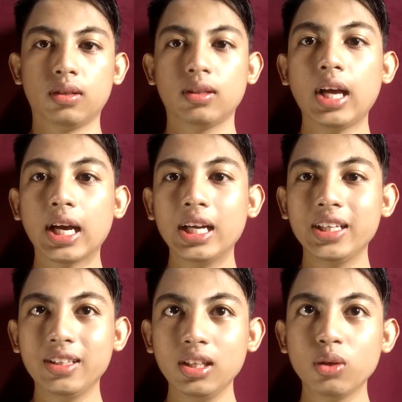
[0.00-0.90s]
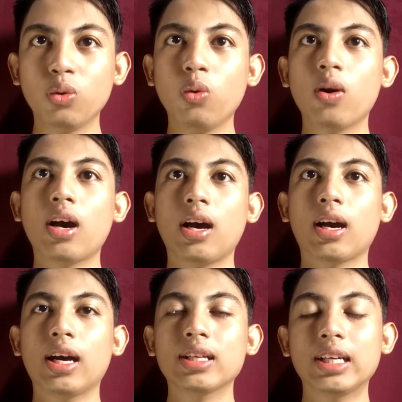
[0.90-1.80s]
Nah kali ini gua
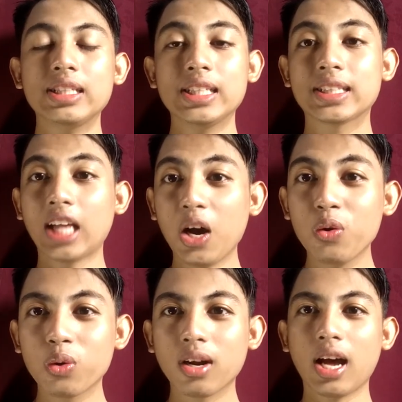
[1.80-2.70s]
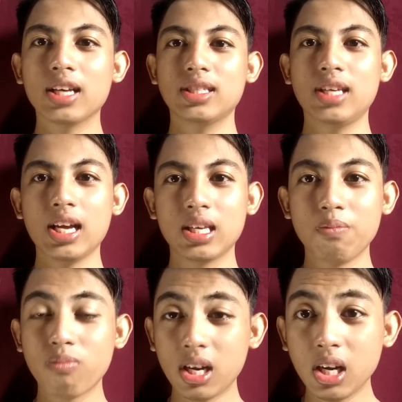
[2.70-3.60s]
akan kasih tahu rahasia
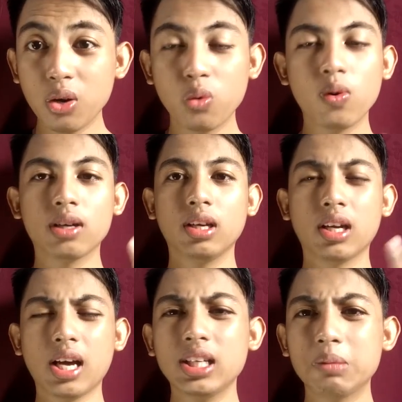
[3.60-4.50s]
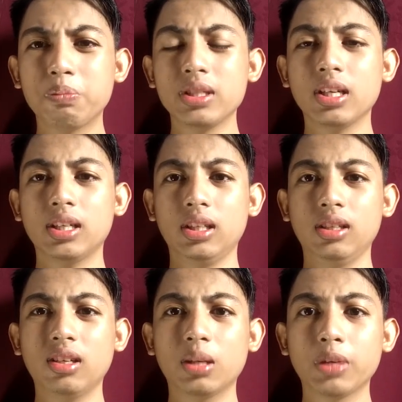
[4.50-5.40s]
gimana gua ngilangin penyakit
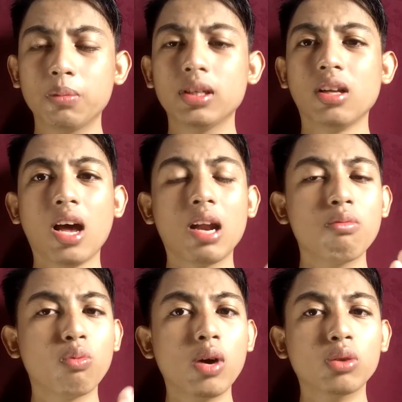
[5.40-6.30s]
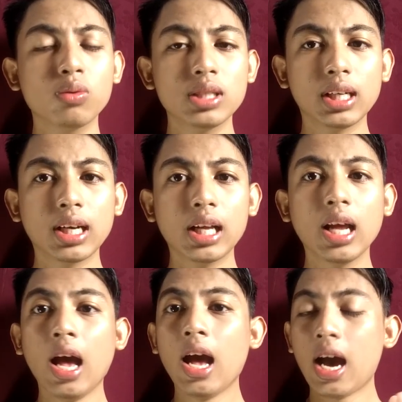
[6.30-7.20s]
ini teman-teman dalam waktu singkat
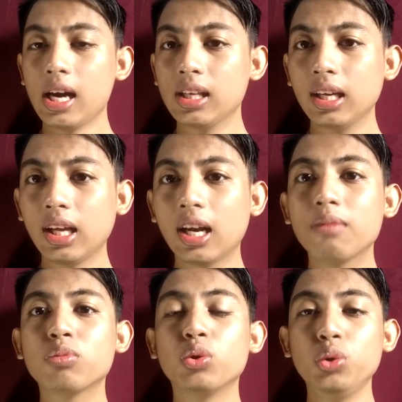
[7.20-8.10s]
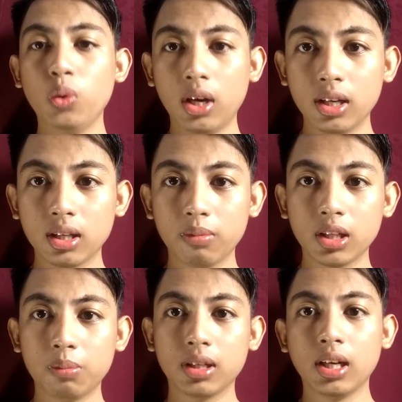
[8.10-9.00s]
hanya dalam tujuh hari
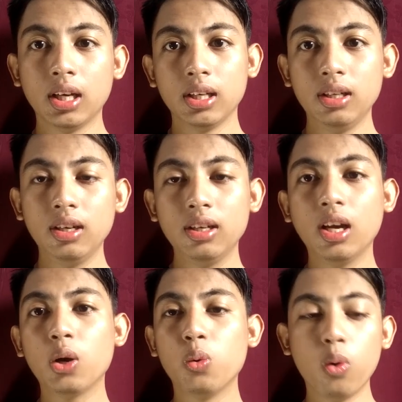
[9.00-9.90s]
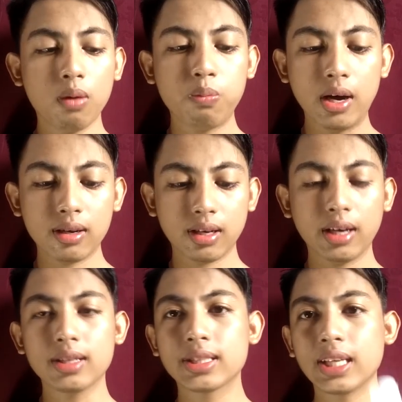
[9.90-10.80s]
teman-teman. Ini dia gua
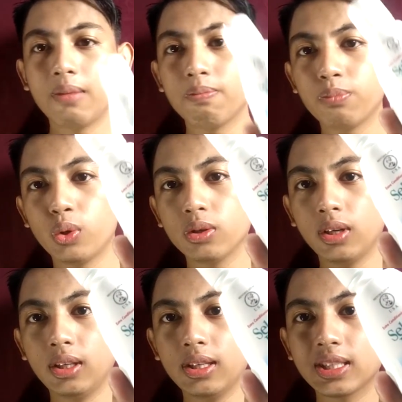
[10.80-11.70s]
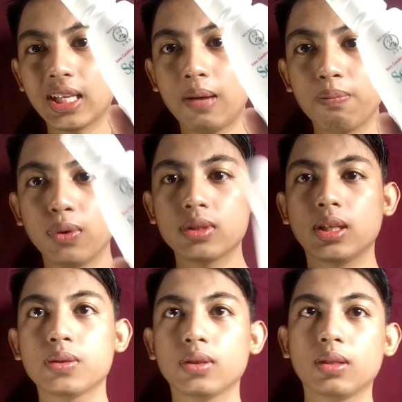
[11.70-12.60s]
pakai sampo nya ini sampo
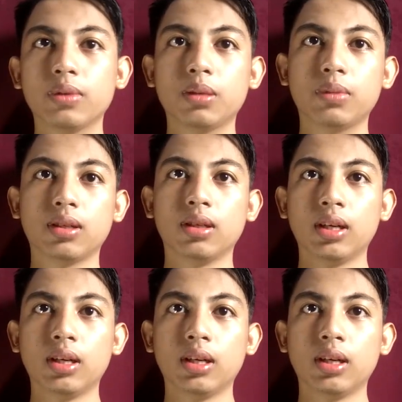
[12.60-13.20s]
selson teman-teman.